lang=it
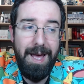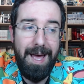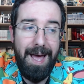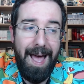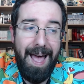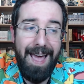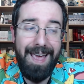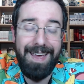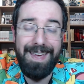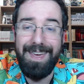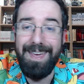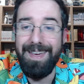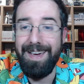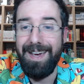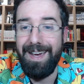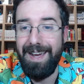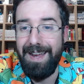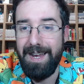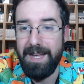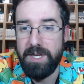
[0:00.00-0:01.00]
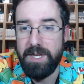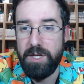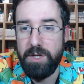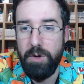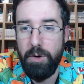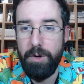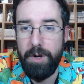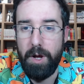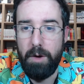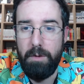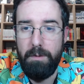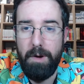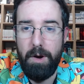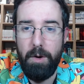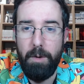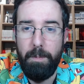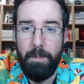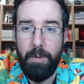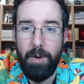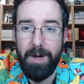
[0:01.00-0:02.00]
anche in relazione a
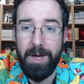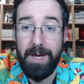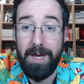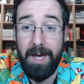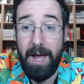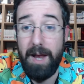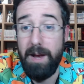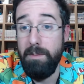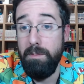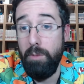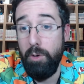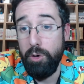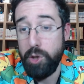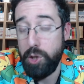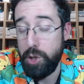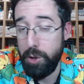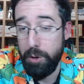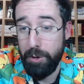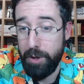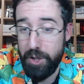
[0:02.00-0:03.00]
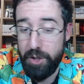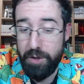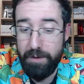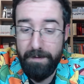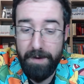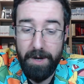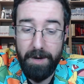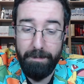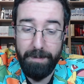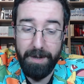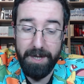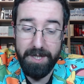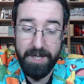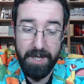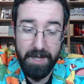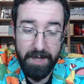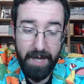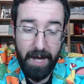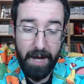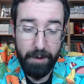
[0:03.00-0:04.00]
quello poi che è il mostro che ci viene
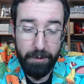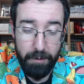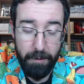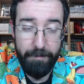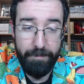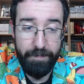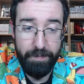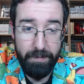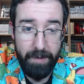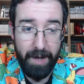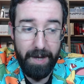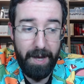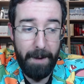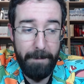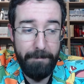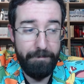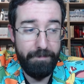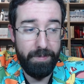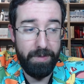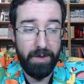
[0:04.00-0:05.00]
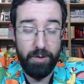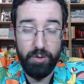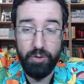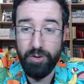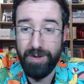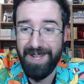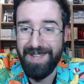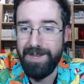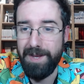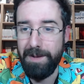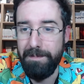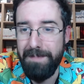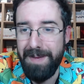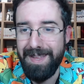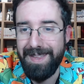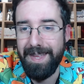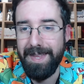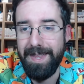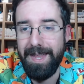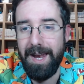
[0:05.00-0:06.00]
presentato, perché
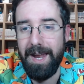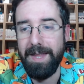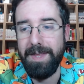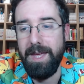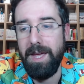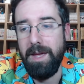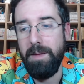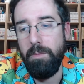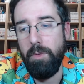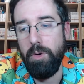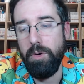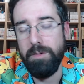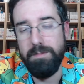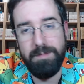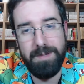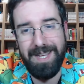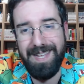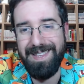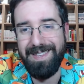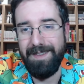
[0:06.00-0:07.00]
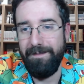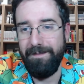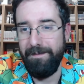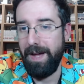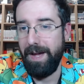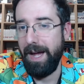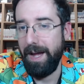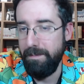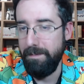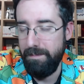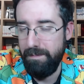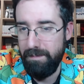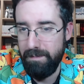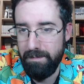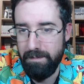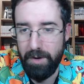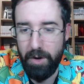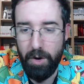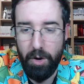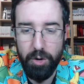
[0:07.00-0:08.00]
sostanzialmente dalla demo, senza fare
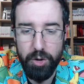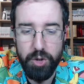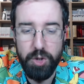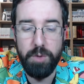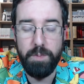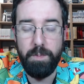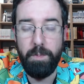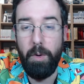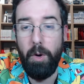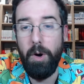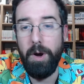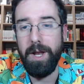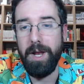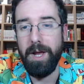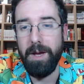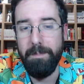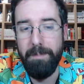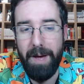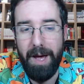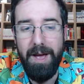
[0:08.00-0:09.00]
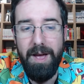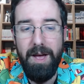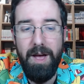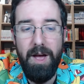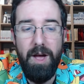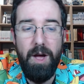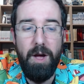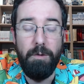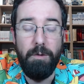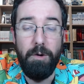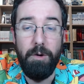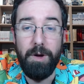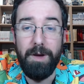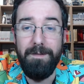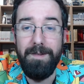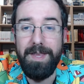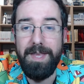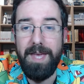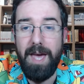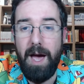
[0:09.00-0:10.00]
grossi spoiler, ma quello che
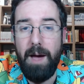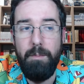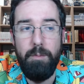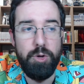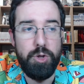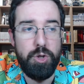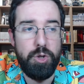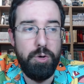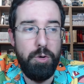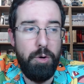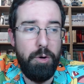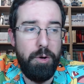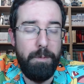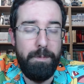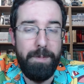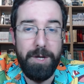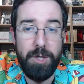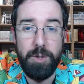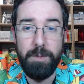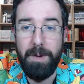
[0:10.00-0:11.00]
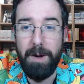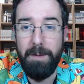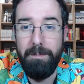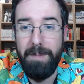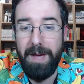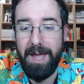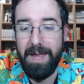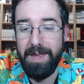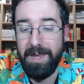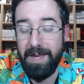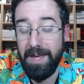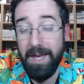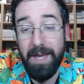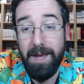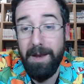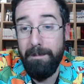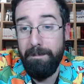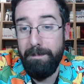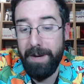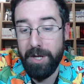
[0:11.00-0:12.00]
vediamo sono principalmente
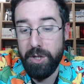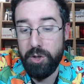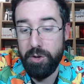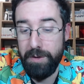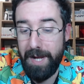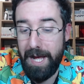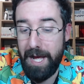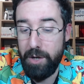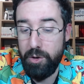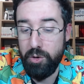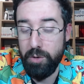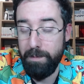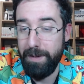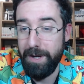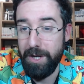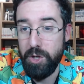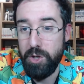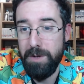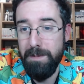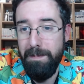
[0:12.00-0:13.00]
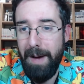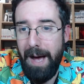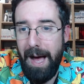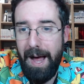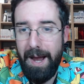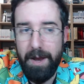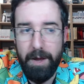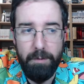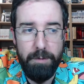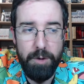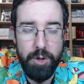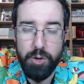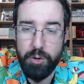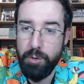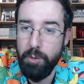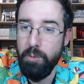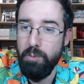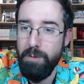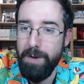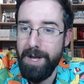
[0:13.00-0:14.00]
il personaggio principale,
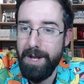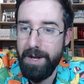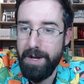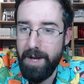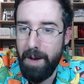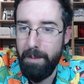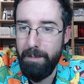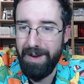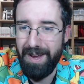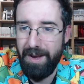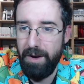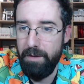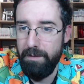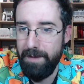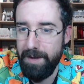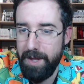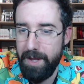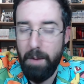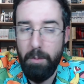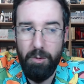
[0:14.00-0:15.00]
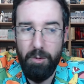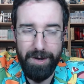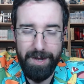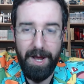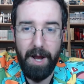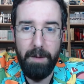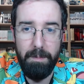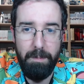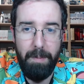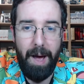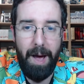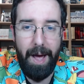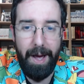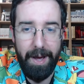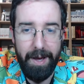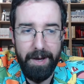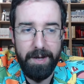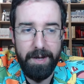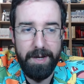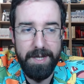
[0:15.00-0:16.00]
questo William, che lo vediamo lì al
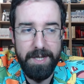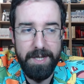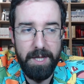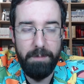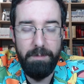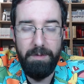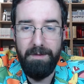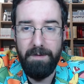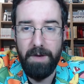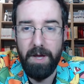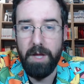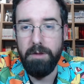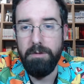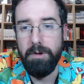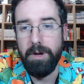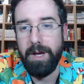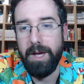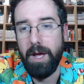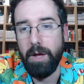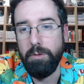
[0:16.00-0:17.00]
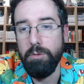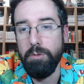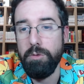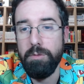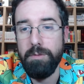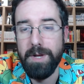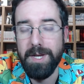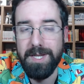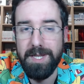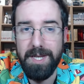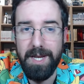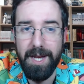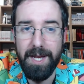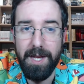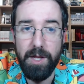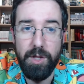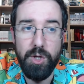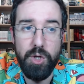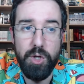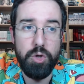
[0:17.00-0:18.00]
bar che bevendo e che ha tutta una
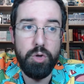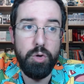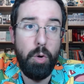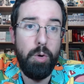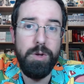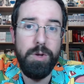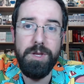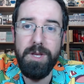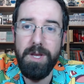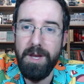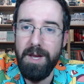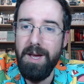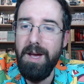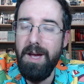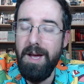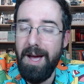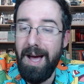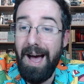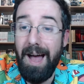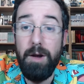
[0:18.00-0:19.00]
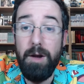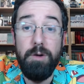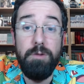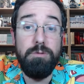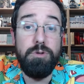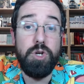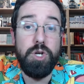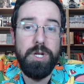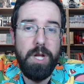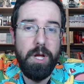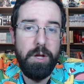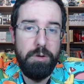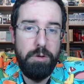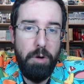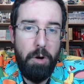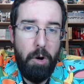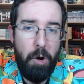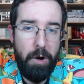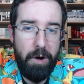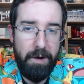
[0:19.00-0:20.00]
serie di sogni
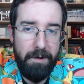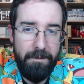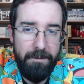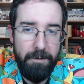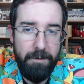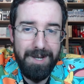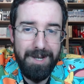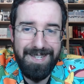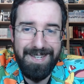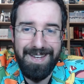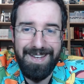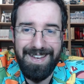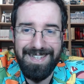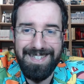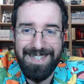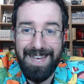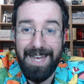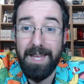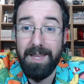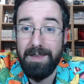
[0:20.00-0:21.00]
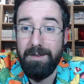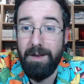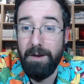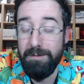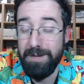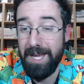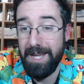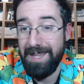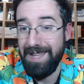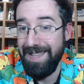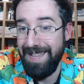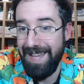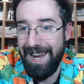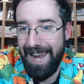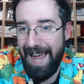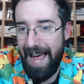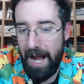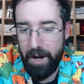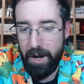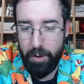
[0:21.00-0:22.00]
allucinatori, forse causati
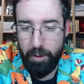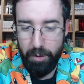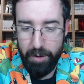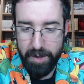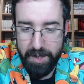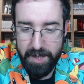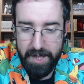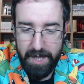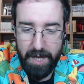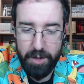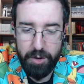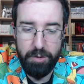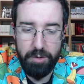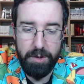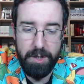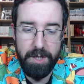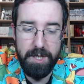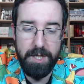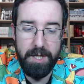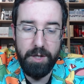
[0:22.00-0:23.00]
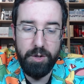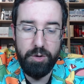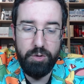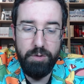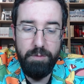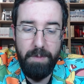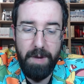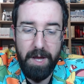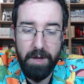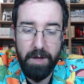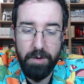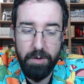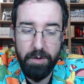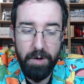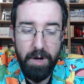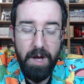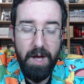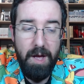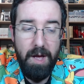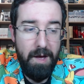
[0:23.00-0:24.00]
dall'alcol stesso che sta assumendo.